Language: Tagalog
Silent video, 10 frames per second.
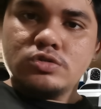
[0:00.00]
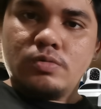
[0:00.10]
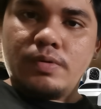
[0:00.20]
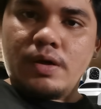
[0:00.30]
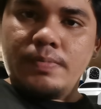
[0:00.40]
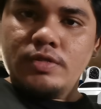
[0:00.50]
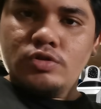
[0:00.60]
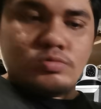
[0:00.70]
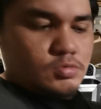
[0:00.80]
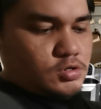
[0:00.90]
So, pagka
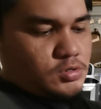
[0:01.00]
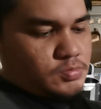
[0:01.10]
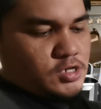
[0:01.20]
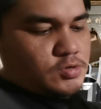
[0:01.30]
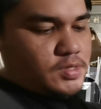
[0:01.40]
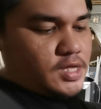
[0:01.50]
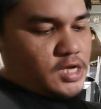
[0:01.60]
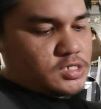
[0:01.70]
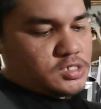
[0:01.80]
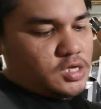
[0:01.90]
pagkapindot mo, medyo
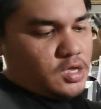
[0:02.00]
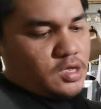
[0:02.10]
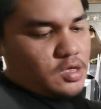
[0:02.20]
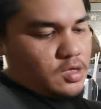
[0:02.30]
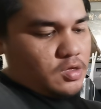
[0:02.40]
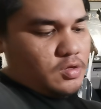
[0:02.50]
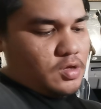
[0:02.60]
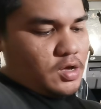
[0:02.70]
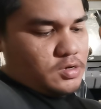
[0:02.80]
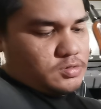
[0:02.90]
matigas kasi,
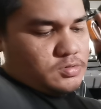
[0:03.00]
yun nga,